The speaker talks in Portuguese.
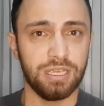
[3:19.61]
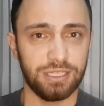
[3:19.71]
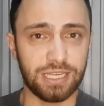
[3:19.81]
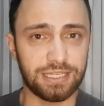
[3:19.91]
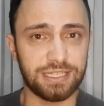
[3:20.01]

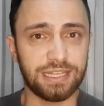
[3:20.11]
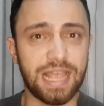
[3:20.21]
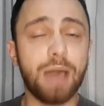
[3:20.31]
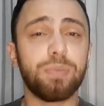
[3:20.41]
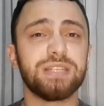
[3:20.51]
e essas
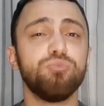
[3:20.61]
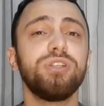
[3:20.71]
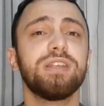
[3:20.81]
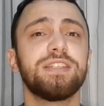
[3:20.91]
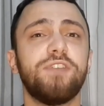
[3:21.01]
etapas
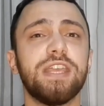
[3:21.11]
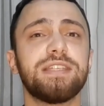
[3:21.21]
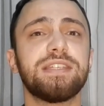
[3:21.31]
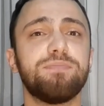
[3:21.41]
muitas vezes